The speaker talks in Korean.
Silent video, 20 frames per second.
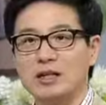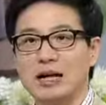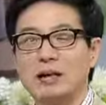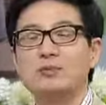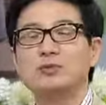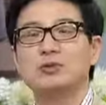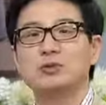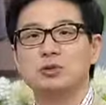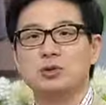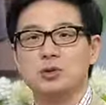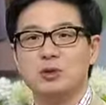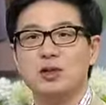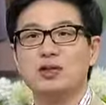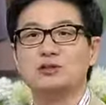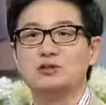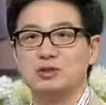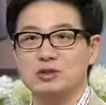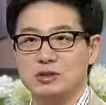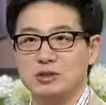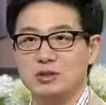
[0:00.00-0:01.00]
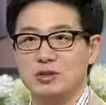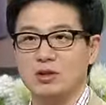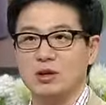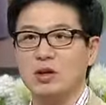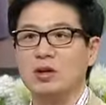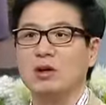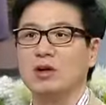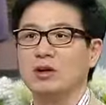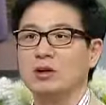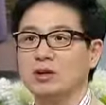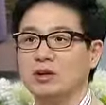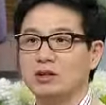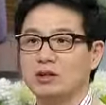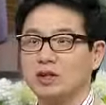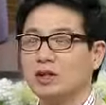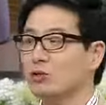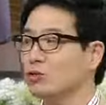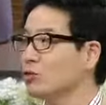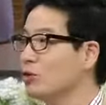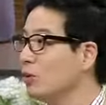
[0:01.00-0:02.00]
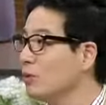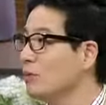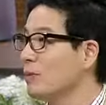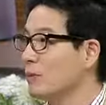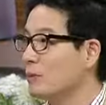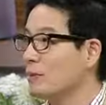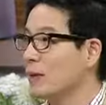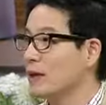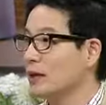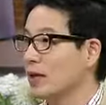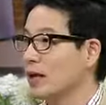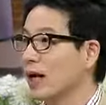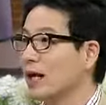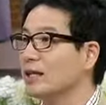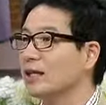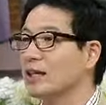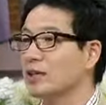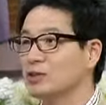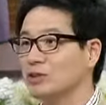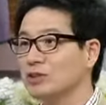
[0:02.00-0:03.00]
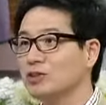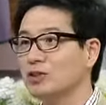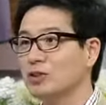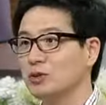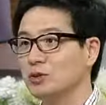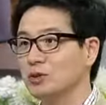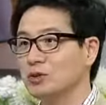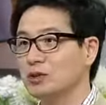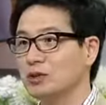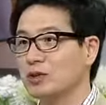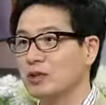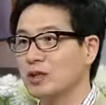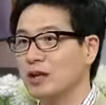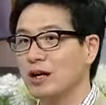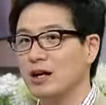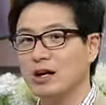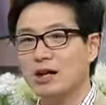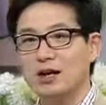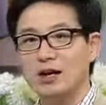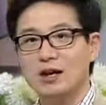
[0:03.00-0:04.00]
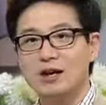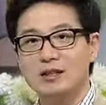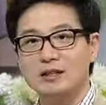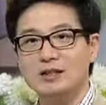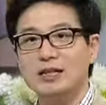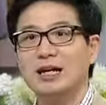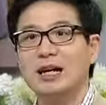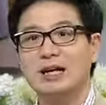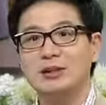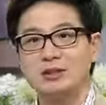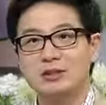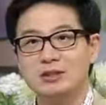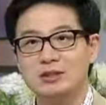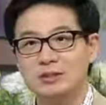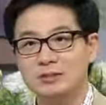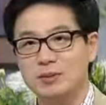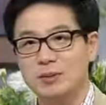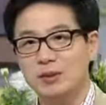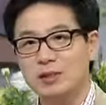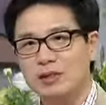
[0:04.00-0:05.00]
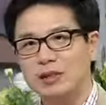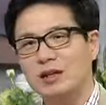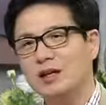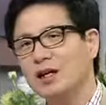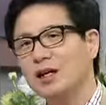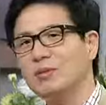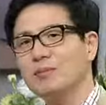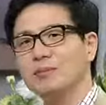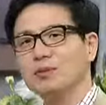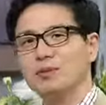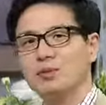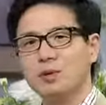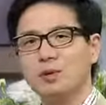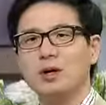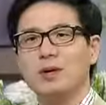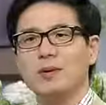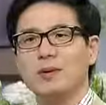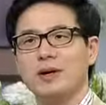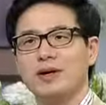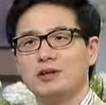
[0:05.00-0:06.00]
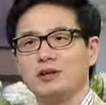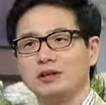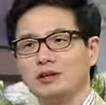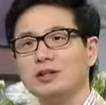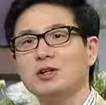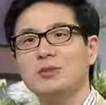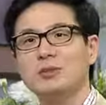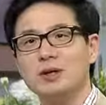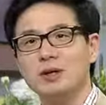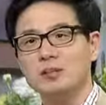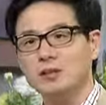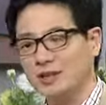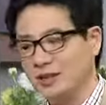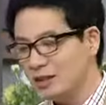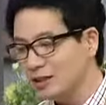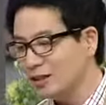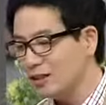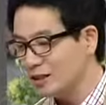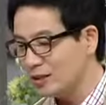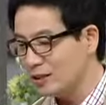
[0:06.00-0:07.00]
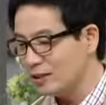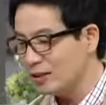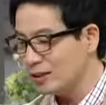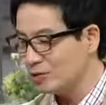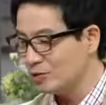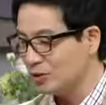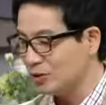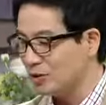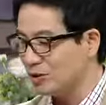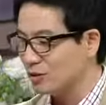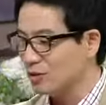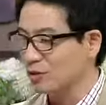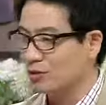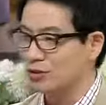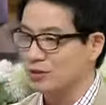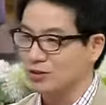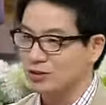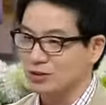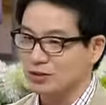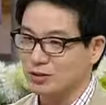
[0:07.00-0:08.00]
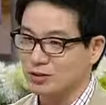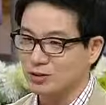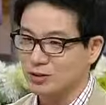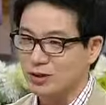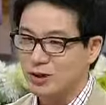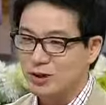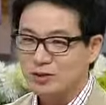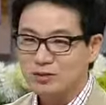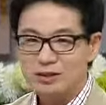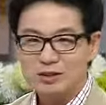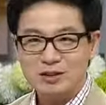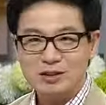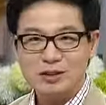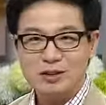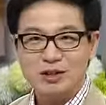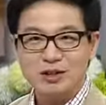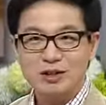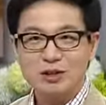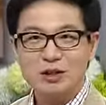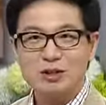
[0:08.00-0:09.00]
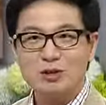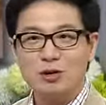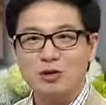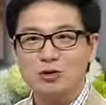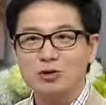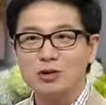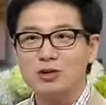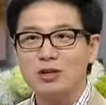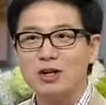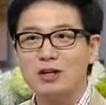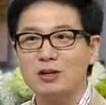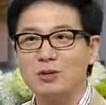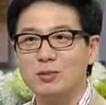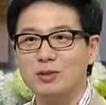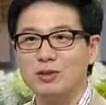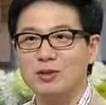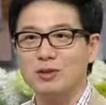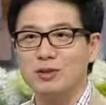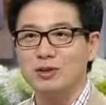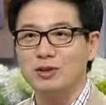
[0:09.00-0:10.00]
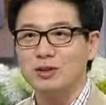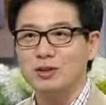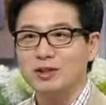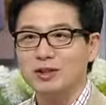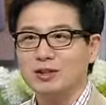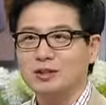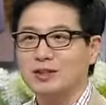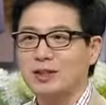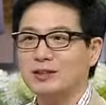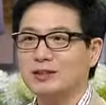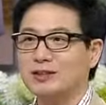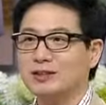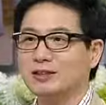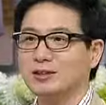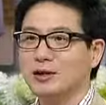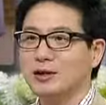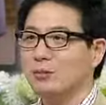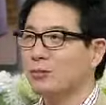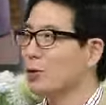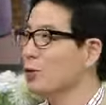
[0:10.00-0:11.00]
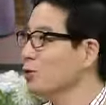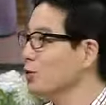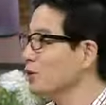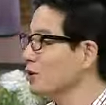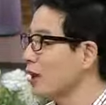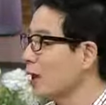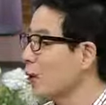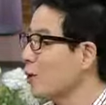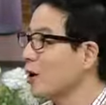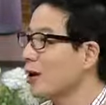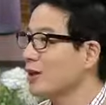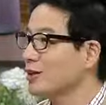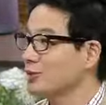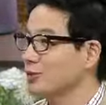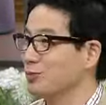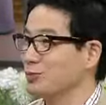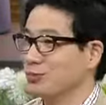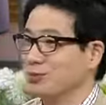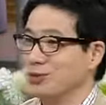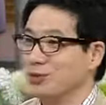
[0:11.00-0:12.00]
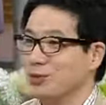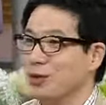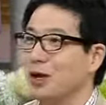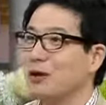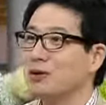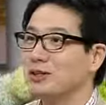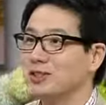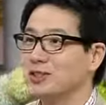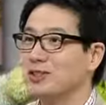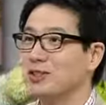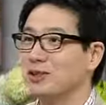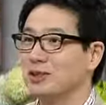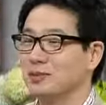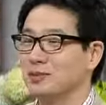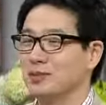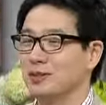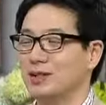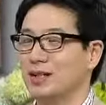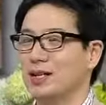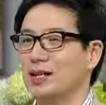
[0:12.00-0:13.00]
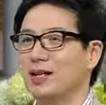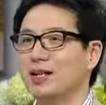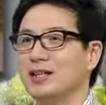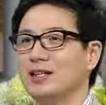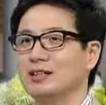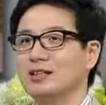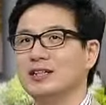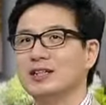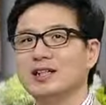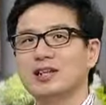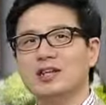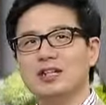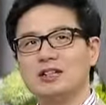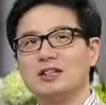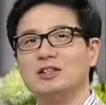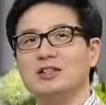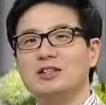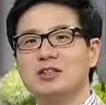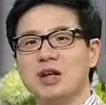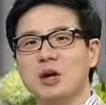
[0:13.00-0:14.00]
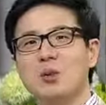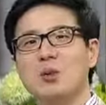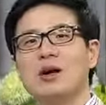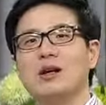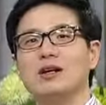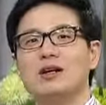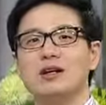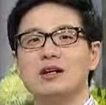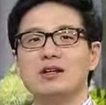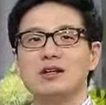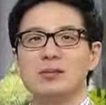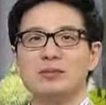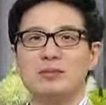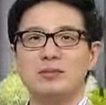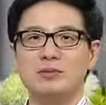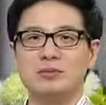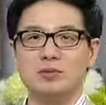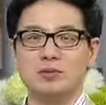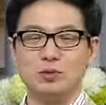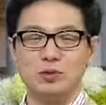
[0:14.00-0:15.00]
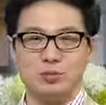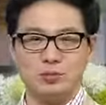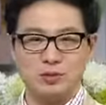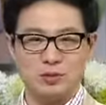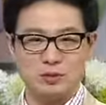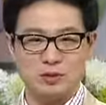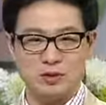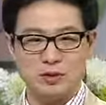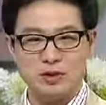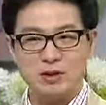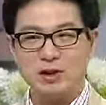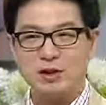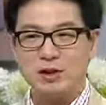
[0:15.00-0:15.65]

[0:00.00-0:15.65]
감정 조절할 수 있어요. 어, 그래도 우리 엄마 아빠가 나 한다고 인정해줬으니까 음. 잘안 됐지만 한번 또 해봐야지 이런 마음이 이제 그때 생길 수 있는 거거든요. 근데 이렇게 격려를 하려면요, 사실은 평소에 대화가 좀 되어 있어야 됩니다. 그렇죠. 근데 이렇게 대화를 얘기하면 또 부모들이